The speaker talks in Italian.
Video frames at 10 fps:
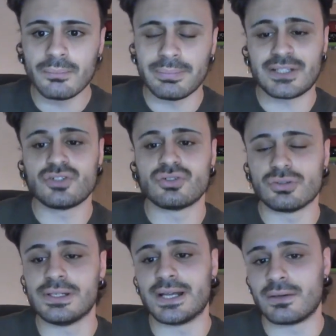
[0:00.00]
Piace
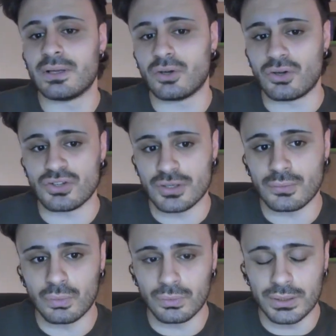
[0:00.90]
sottolineare una cosa
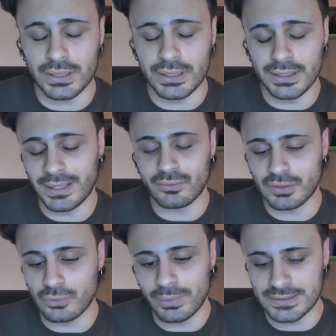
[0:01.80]
comunque, che io
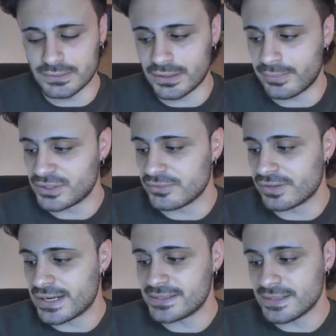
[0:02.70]
vado pazzo nei match di
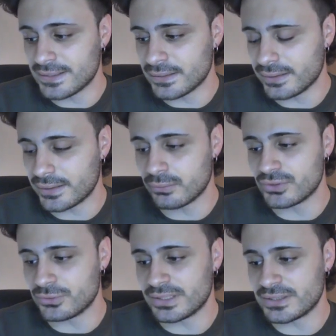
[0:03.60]
wrestling, in
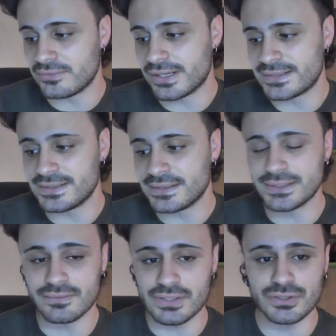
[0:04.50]
questo match di wrestling
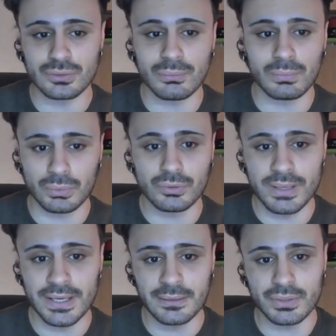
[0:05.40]
si è visto molto
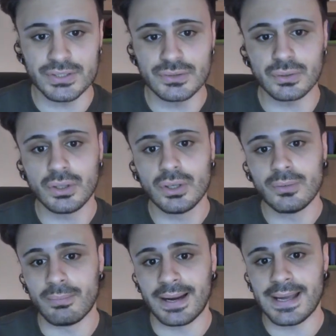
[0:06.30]
bene questo.
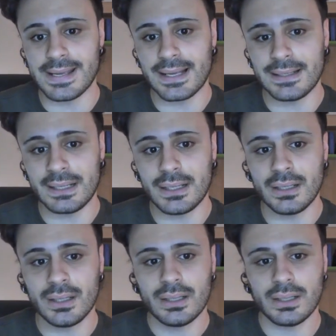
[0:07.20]
Brian
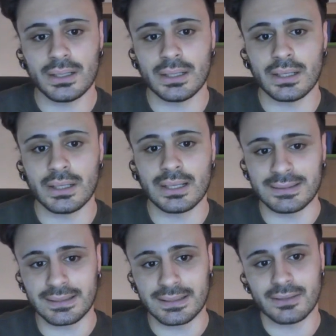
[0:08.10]
eh,
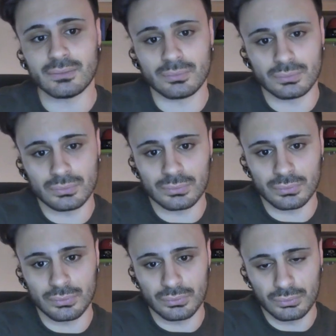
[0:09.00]
attaccato un,
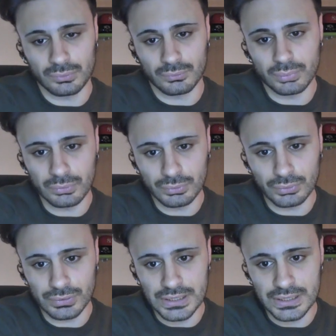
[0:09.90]
un, un
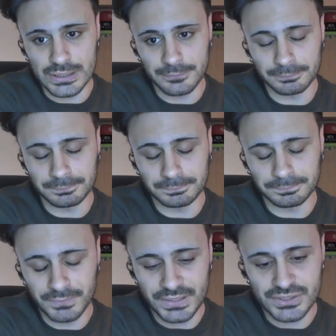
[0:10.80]
punto di,
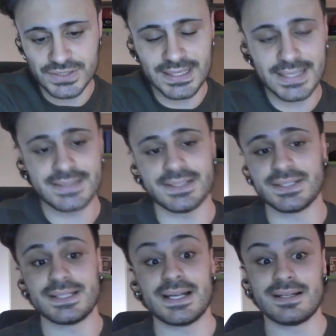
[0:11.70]
di AJ Styles, AJ
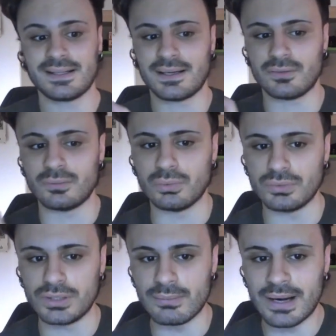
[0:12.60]
Styles ha attaccato un
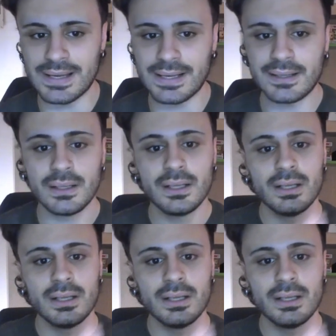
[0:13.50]
punto di Brian,